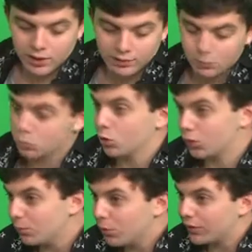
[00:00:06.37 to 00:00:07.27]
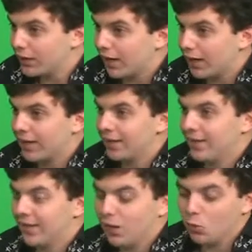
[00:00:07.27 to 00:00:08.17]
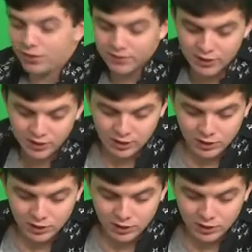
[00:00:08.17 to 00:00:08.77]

Hace mucho tiempo que tenía ganas de dar algo así.